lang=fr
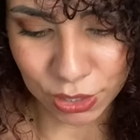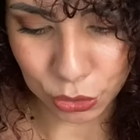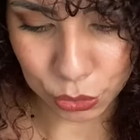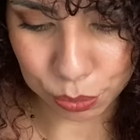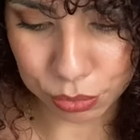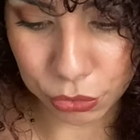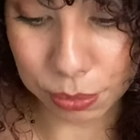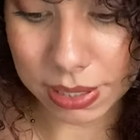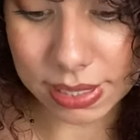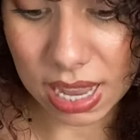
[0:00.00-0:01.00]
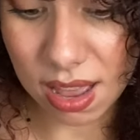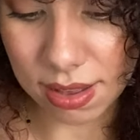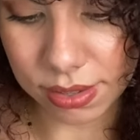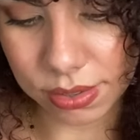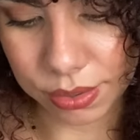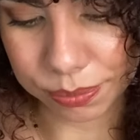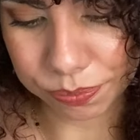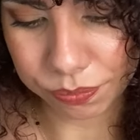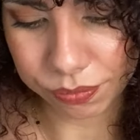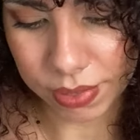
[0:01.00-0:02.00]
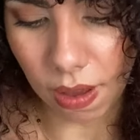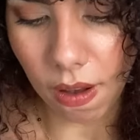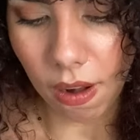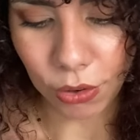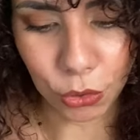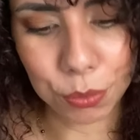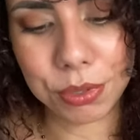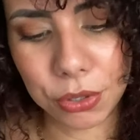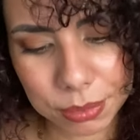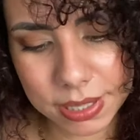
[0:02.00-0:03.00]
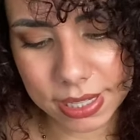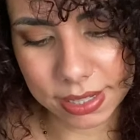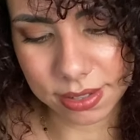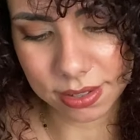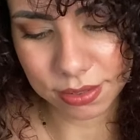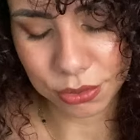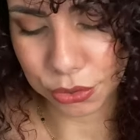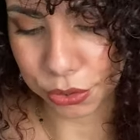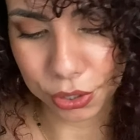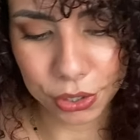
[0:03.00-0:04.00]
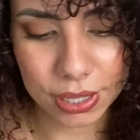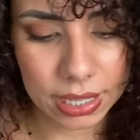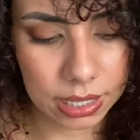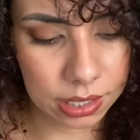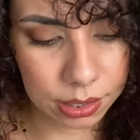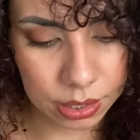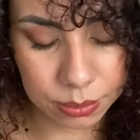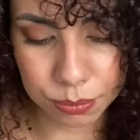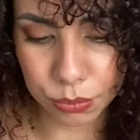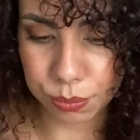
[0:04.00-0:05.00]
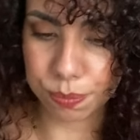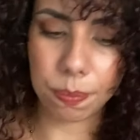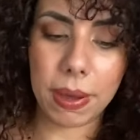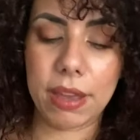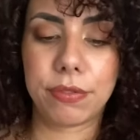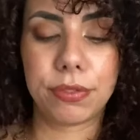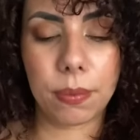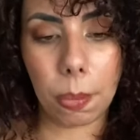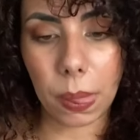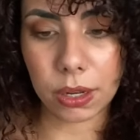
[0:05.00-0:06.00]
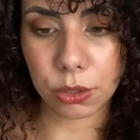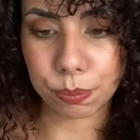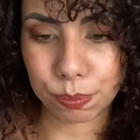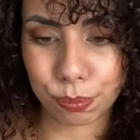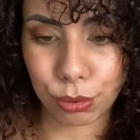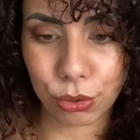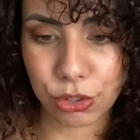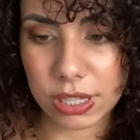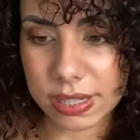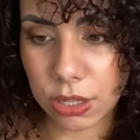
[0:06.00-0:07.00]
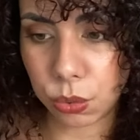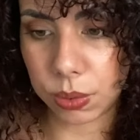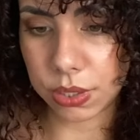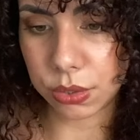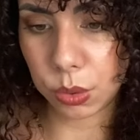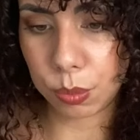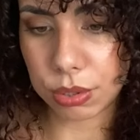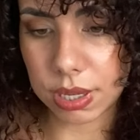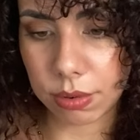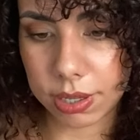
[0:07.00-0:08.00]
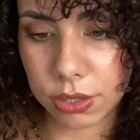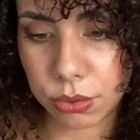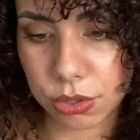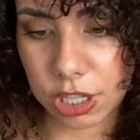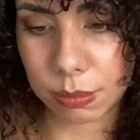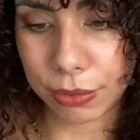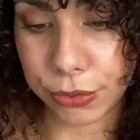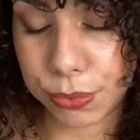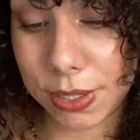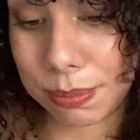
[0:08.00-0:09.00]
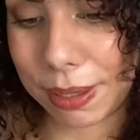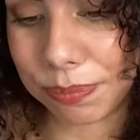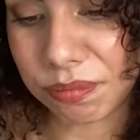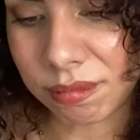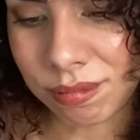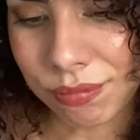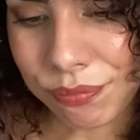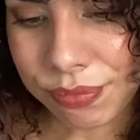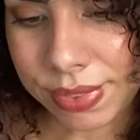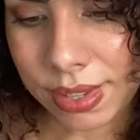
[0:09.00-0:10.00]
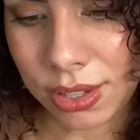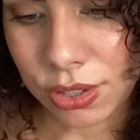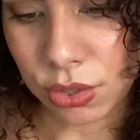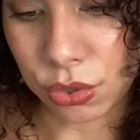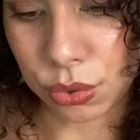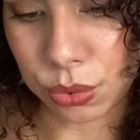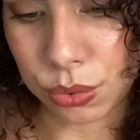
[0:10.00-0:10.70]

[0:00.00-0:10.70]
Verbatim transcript: depuis 2016. Oh, depuis 2016, dur. Et bref, pour que j'ai ça sous les yeux, pour savoir qu'est-ce que j'ai aimé ensuite, mais je...